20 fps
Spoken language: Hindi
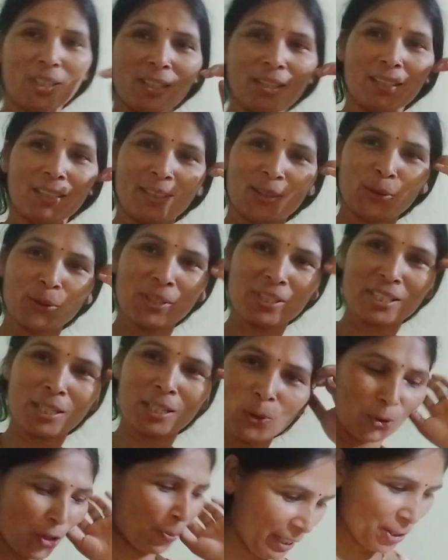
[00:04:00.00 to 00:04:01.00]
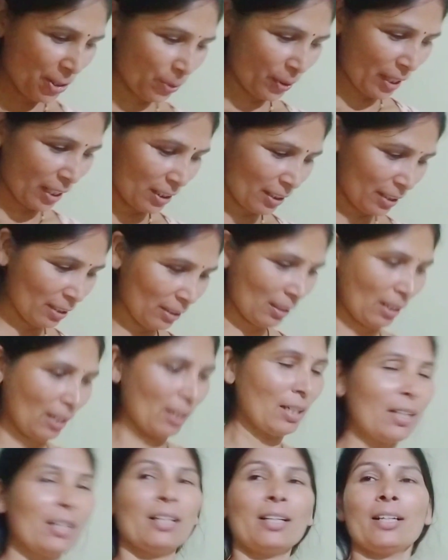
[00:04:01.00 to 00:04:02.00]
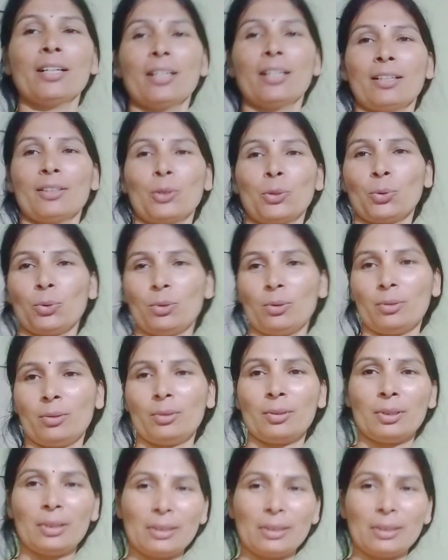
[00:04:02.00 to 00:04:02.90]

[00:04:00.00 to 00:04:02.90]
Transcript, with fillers: क्योंकि हम लोग में लेट हो गया था